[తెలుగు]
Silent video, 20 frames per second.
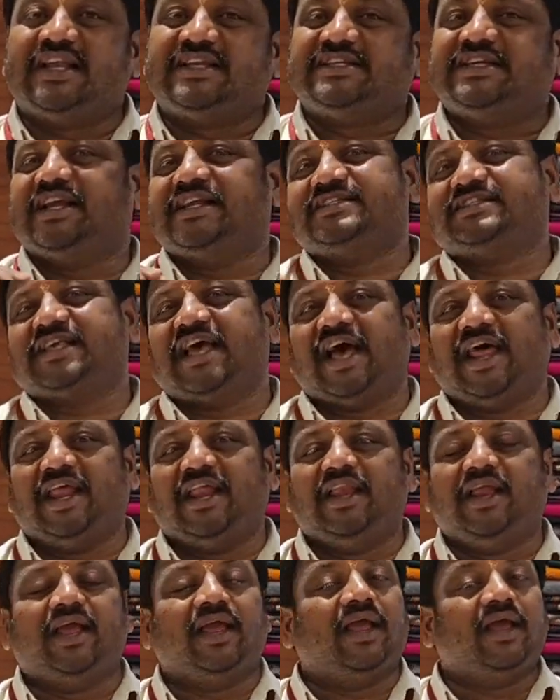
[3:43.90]
నచ్చిన
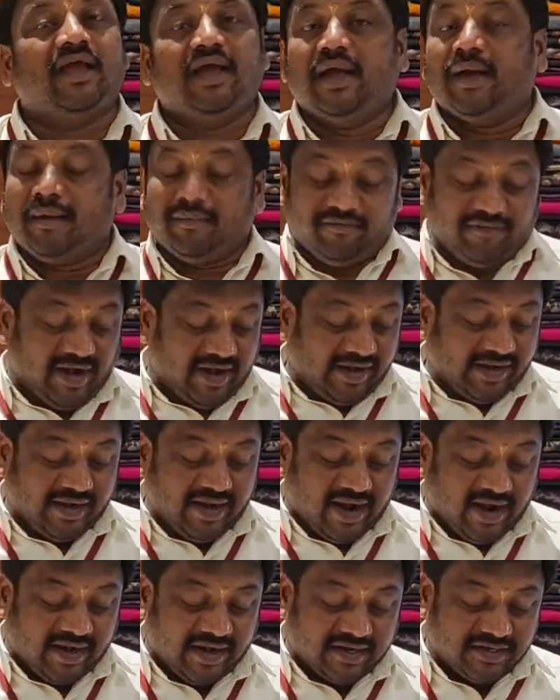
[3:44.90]
శారీని
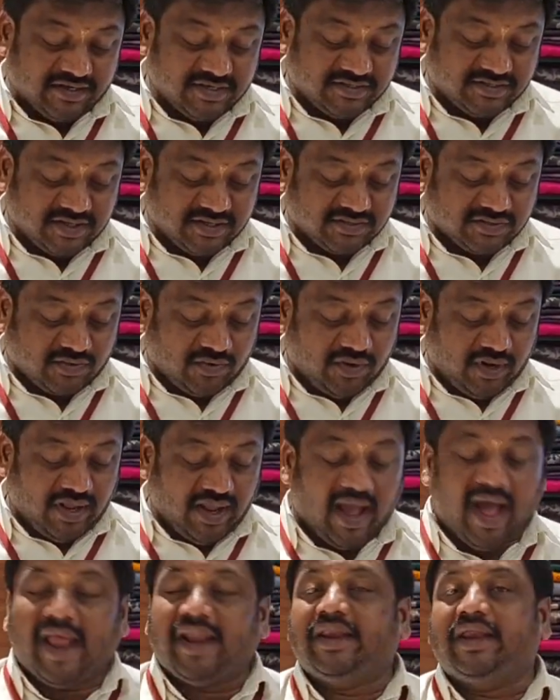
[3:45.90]
వెంటనే ఆర్డర్ చేసేసుకోండి
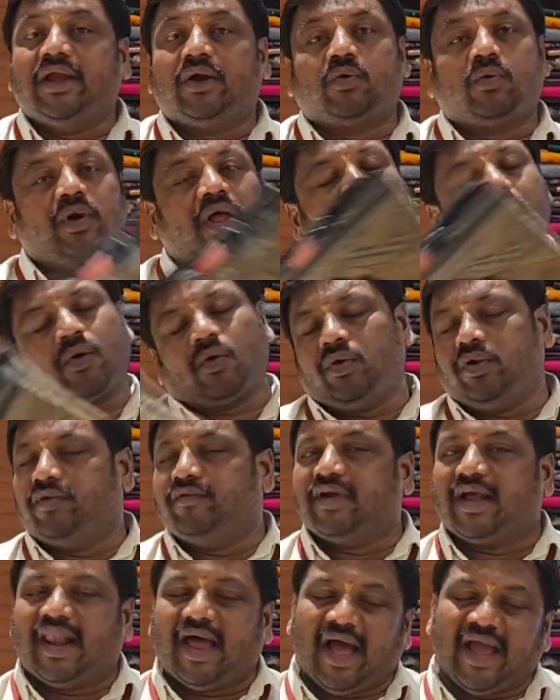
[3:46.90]
అన్నీ కూడా రెండు
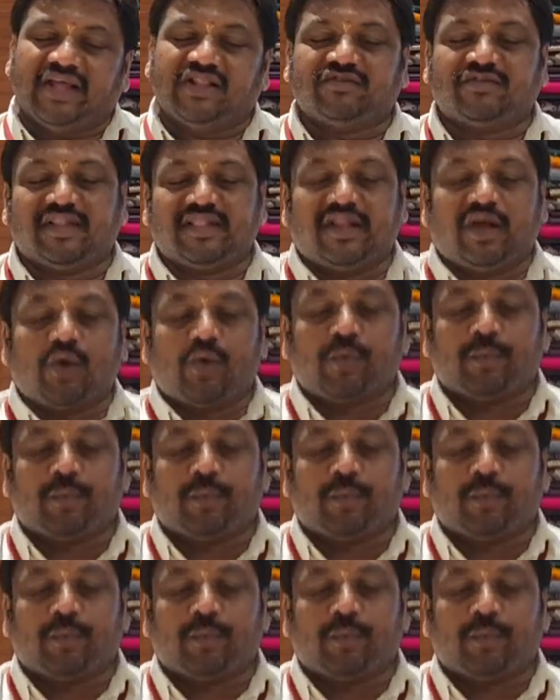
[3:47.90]
వేల ఐదు వందల